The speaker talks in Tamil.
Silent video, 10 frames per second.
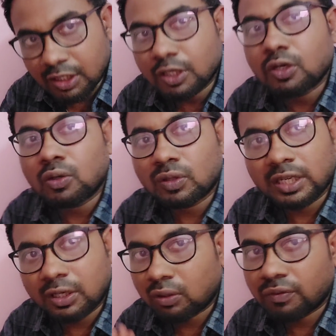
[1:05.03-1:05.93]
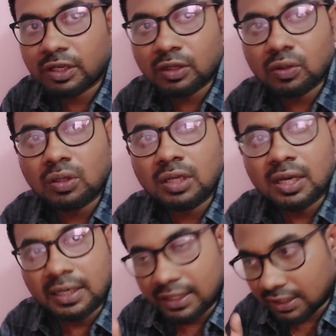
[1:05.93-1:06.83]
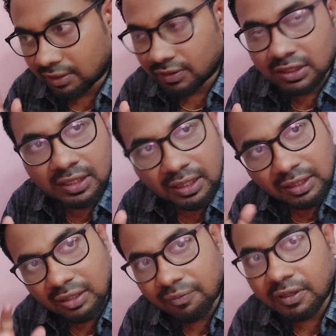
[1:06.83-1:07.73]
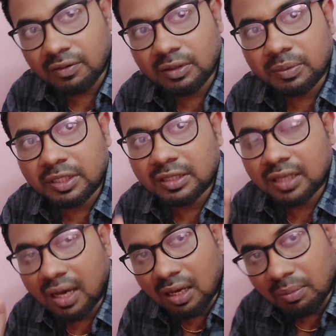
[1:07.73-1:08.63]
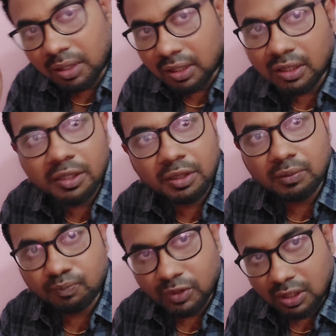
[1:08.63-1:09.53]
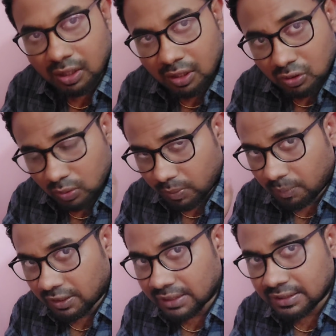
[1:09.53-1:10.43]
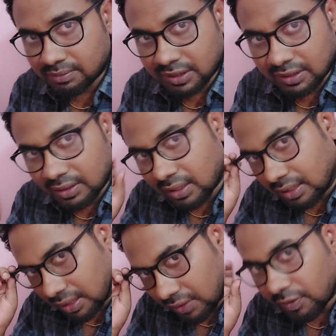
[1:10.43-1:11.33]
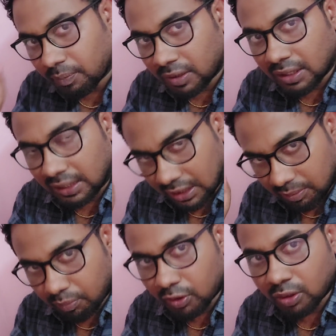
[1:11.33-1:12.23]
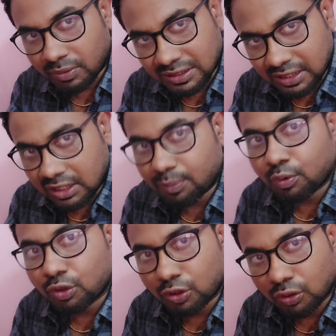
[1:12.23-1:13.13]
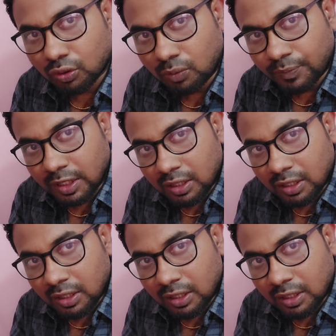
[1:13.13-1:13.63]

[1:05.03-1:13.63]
இருக்கணும் தான் என்னோடய வேண்டுகோள் ஏன்னா வந்து கட் ஆஃபெல்லாம் வந்து பார்த்தா தாறுமாறாக எகிரிடும் ஸோ பப்ளிக் எக்ஸாம் இருந்தால் நல்லாவே பண்ணால் எல்லாம் இம்பார்ட்டன்ட் நம்ம சேனல்லே போட்டுட்ருக்கோம்